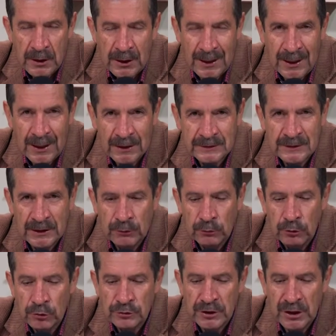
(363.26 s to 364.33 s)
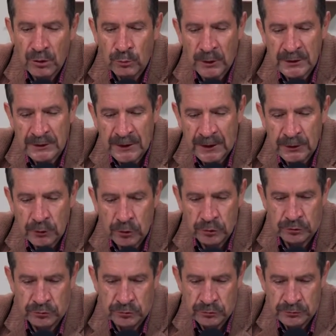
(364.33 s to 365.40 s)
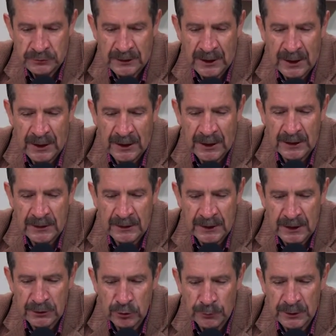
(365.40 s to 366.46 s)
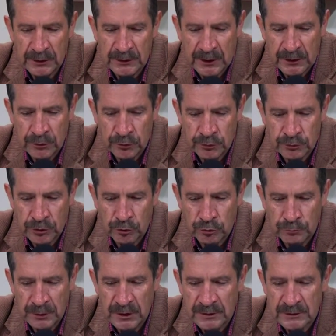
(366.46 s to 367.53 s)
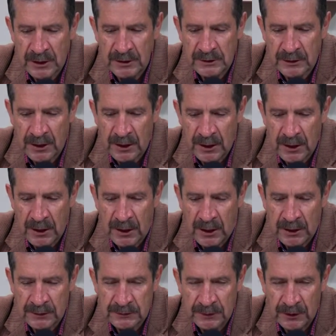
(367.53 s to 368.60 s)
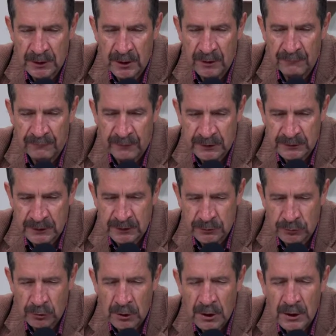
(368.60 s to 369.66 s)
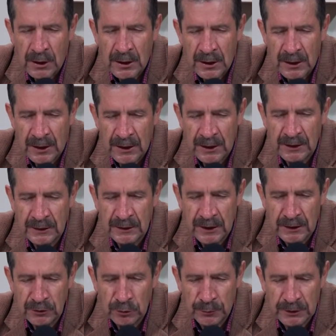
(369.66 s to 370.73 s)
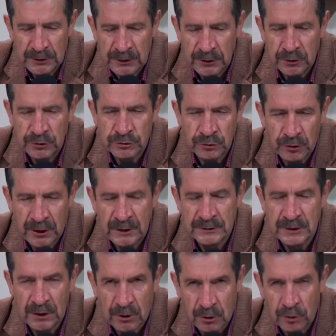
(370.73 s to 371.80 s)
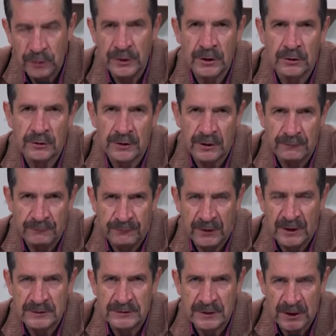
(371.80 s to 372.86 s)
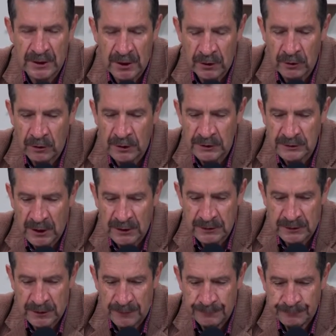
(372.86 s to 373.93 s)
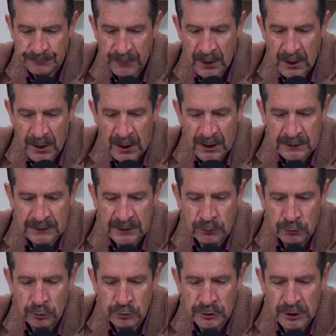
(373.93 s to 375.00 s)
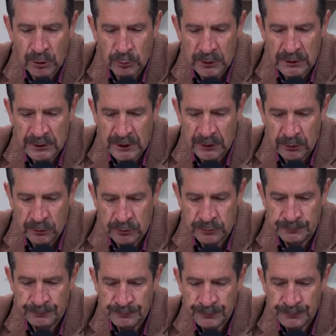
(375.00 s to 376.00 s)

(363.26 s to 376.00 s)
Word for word: el artículo 52 de la ley 1098-2006 quedará así, enfatizo. La ley 1098 es el Código de Infancia y Adolescencia. Artículo 52.